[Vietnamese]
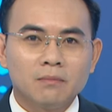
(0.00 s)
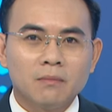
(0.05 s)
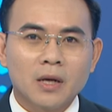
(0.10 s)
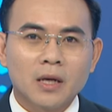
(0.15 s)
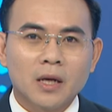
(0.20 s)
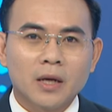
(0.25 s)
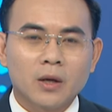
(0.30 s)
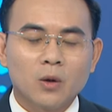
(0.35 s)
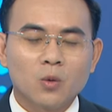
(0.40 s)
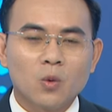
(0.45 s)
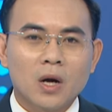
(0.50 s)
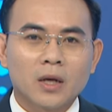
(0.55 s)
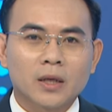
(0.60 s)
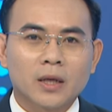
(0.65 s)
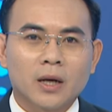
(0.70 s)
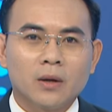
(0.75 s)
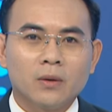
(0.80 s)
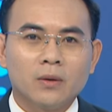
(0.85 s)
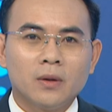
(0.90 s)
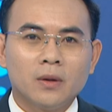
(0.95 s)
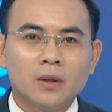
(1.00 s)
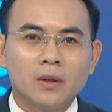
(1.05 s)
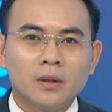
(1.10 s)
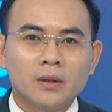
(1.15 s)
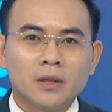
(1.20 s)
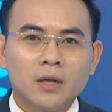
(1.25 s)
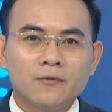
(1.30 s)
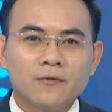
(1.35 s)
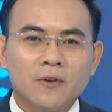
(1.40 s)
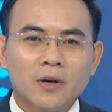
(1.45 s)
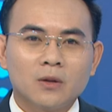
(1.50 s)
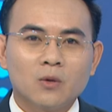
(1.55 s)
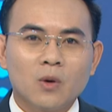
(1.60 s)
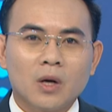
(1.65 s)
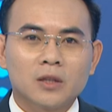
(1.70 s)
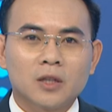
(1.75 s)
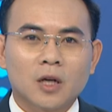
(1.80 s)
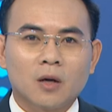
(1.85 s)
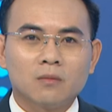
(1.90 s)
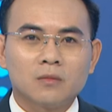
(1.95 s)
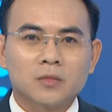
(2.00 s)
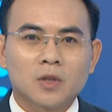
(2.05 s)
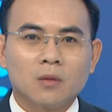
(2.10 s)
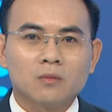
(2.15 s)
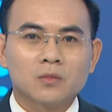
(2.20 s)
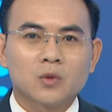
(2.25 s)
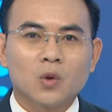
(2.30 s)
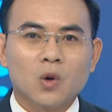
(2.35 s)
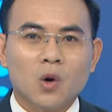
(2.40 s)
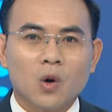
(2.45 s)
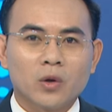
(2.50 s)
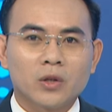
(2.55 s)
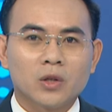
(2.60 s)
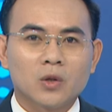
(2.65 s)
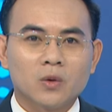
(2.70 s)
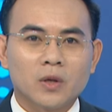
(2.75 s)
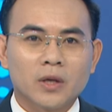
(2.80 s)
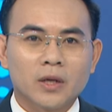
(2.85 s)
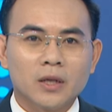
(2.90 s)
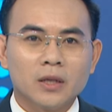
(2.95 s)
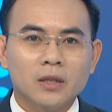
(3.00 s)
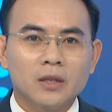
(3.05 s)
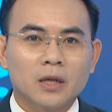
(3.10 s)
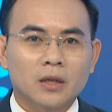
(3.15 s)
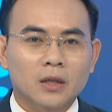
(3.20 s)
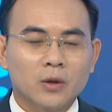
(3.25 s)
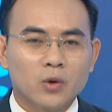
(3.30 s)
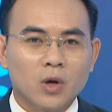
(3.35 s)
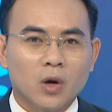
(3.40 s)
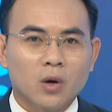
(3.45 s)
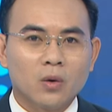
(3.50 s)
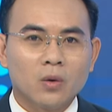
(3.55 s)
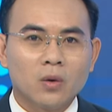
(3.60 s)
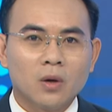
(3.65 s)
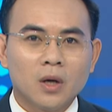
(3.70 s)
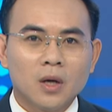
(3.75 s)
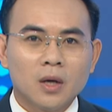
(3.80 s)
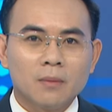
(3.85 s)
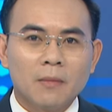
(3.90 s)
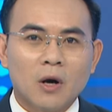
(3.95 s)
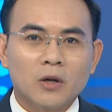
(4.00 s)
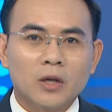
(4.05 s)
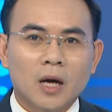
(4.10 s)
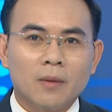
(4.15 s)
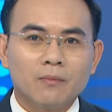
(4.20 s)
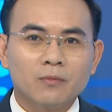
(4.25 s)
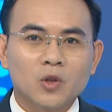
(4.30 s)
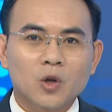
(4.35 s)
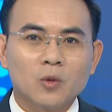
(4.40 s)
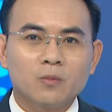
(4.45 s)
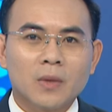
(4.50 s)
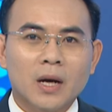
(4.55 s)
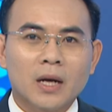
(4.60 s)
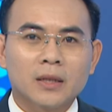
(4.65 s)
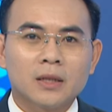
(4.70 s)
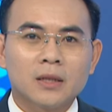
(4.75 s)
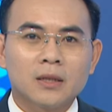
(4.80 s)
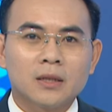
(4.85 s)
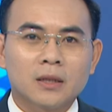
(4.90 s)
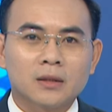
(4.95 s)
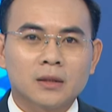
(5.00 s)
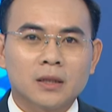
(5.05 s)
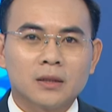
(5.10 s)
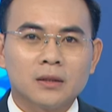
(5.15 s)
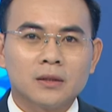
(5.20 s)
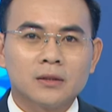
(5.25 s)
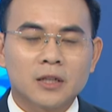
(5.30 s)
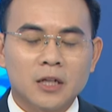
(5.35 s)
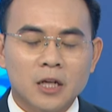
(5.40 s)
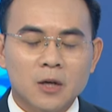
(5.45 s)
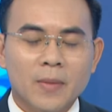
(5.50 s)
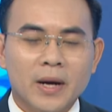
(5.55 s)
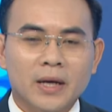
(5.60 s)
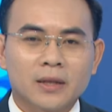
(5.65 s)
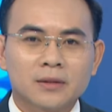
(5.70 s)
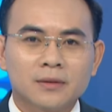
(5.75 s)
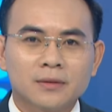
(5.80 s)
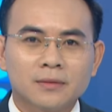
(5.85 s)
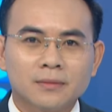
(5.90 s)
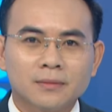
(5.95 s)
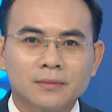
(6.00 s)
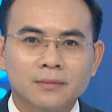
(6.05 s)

mang lại hiệu quả cao, góp phần quan trọng trong thu hồi vũ khí, vật liệu nổ, bảo đảm tốt an ninh trật tự trên địa bàn.